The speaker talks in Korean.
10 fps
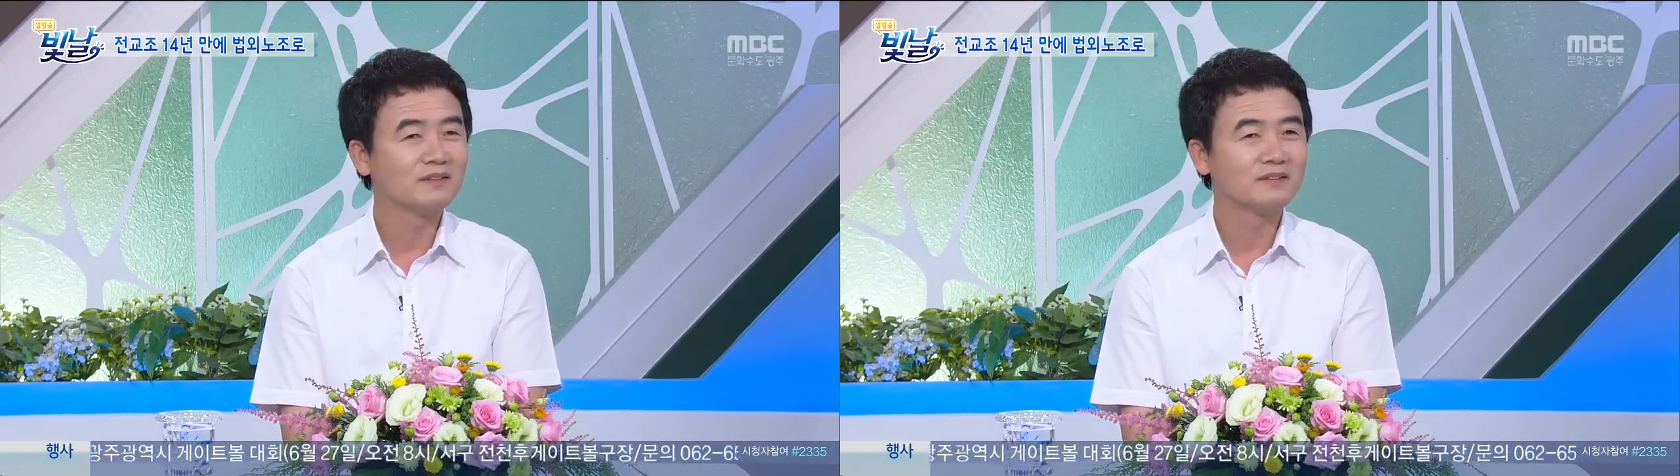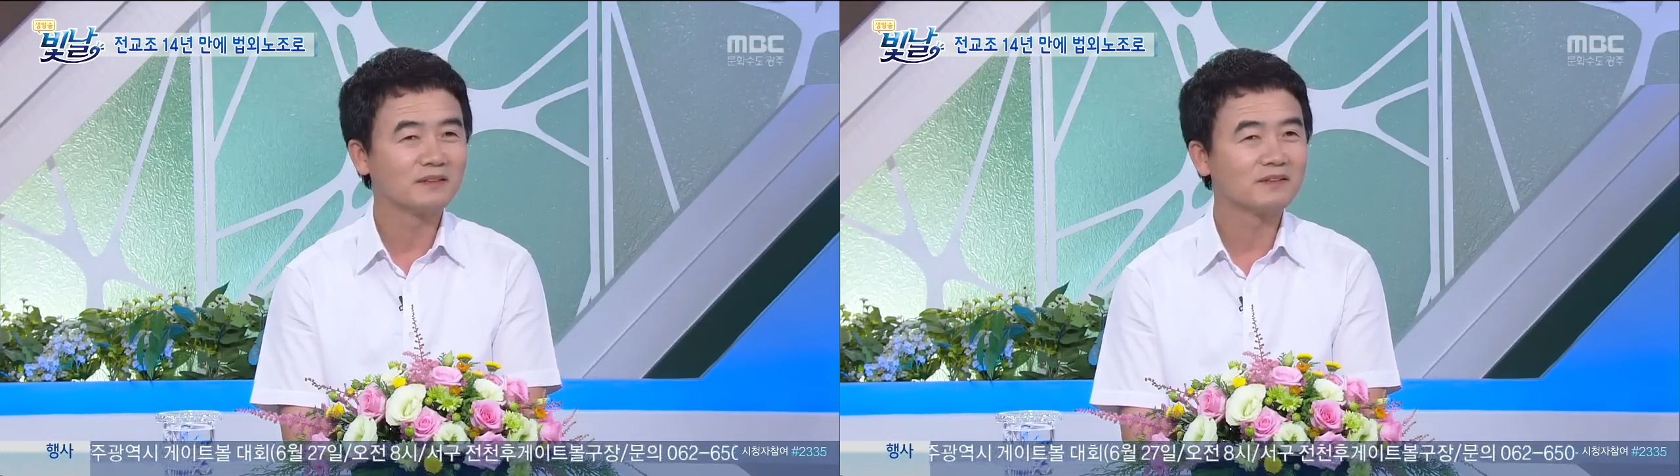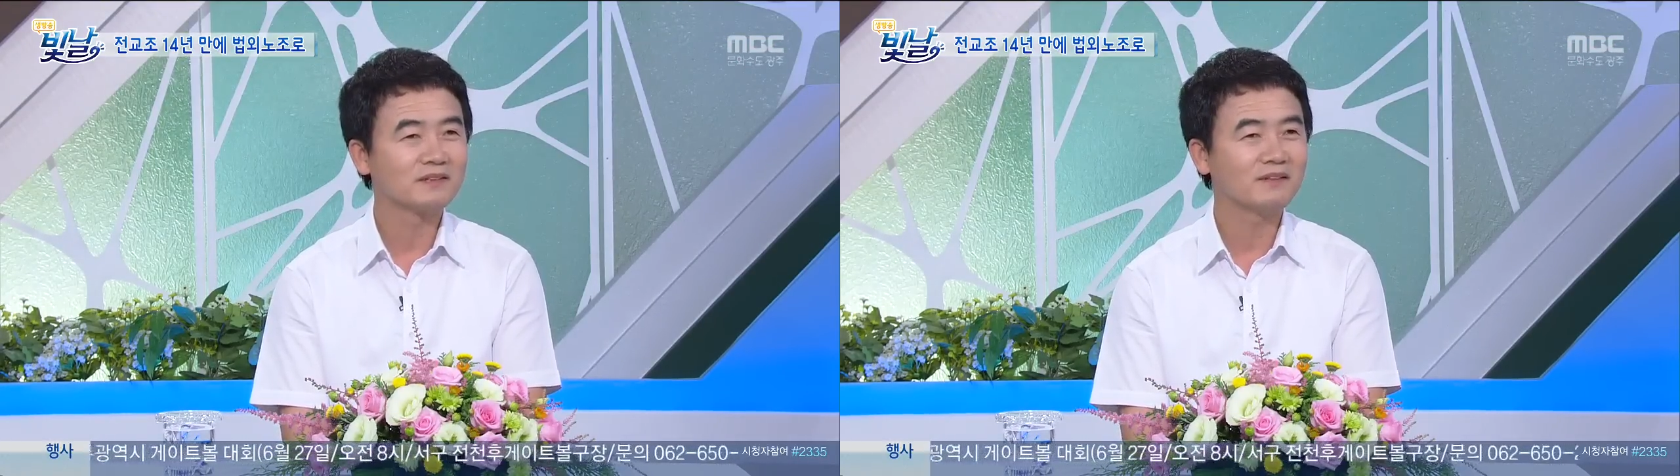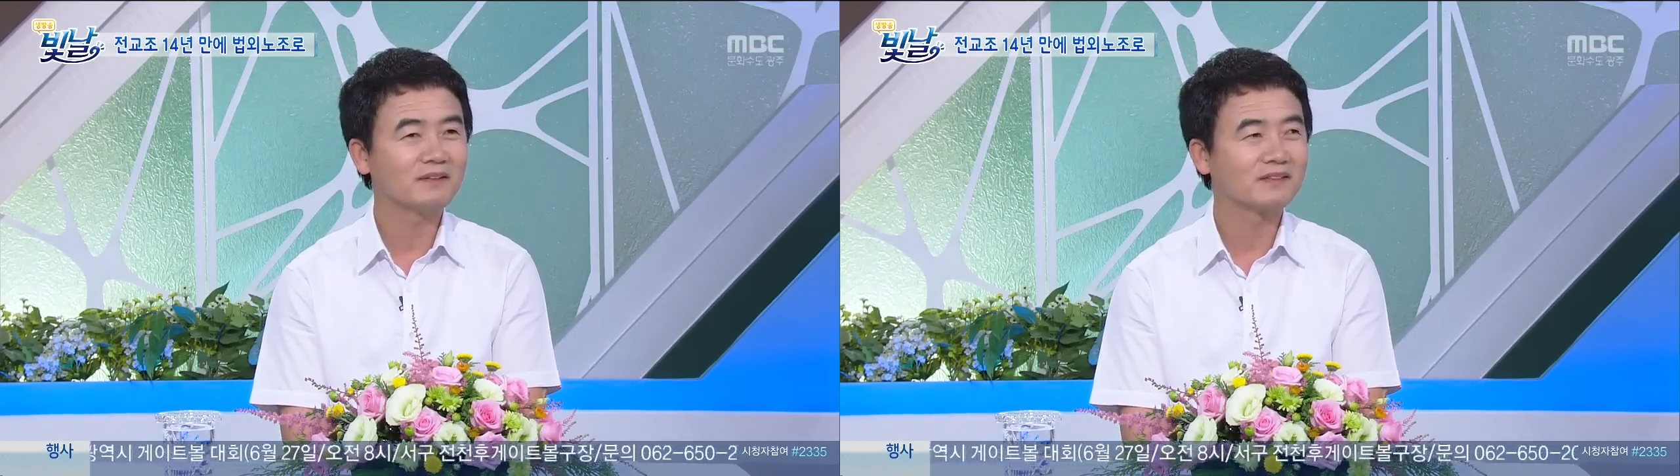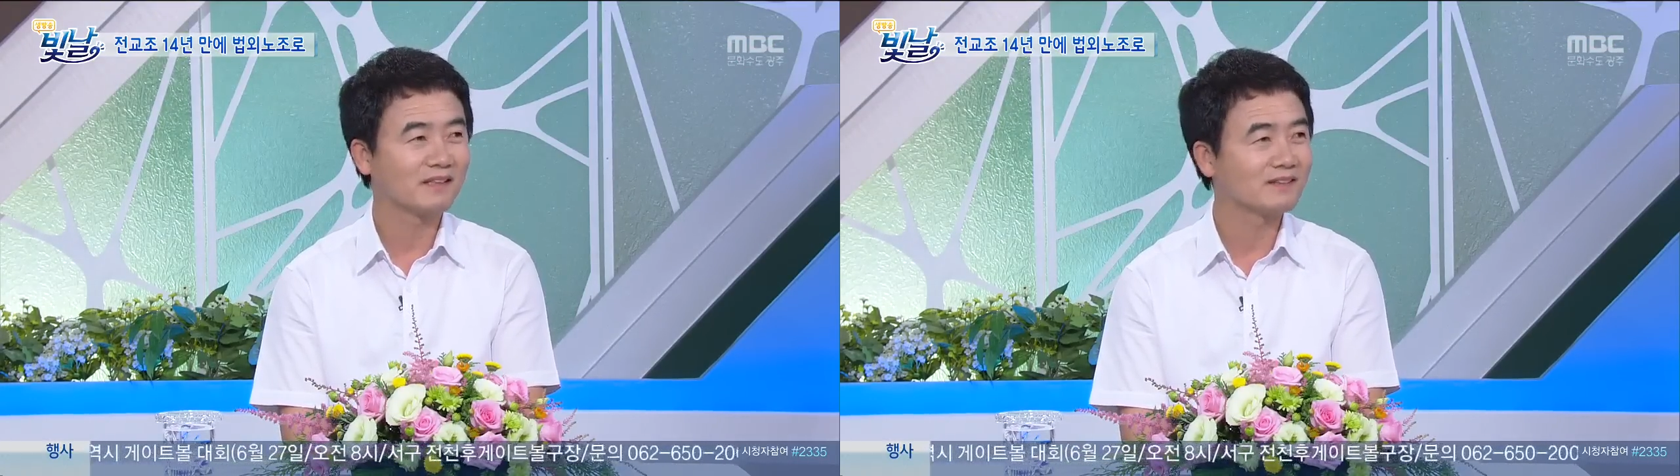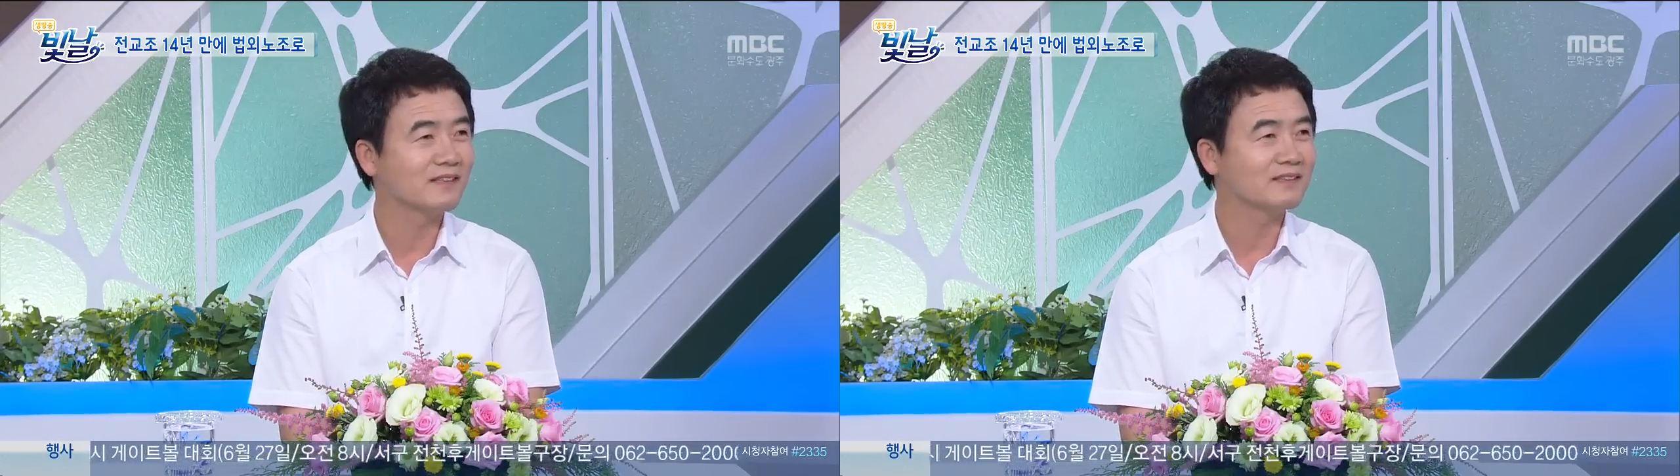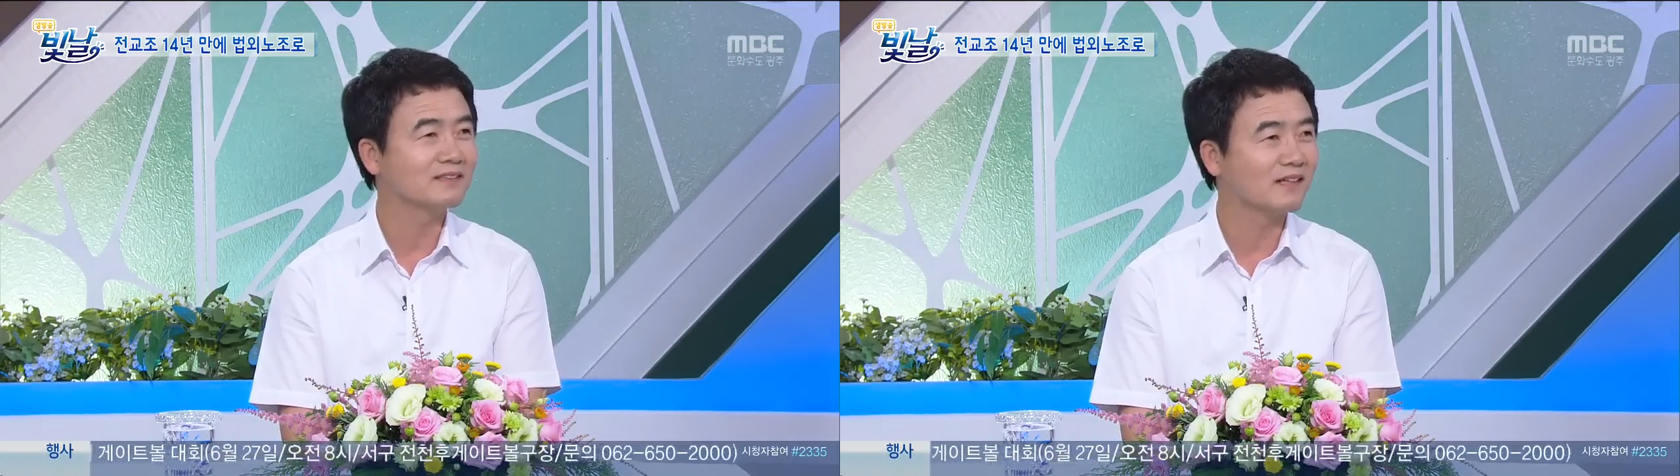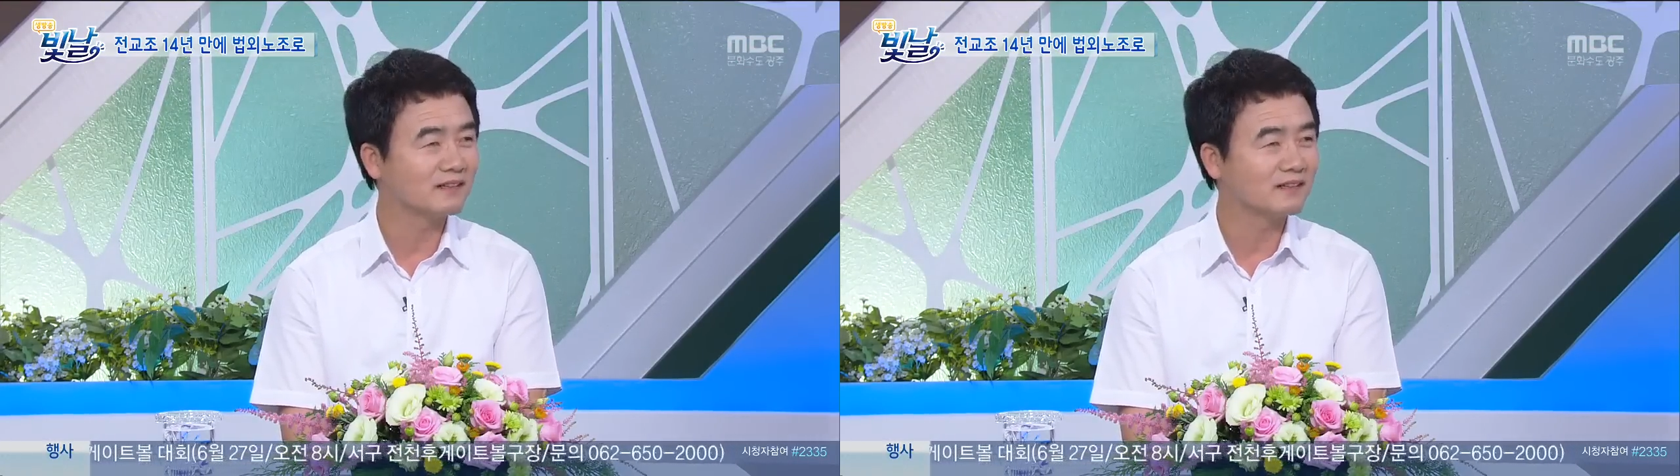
이제 이런 상황에서 간단치는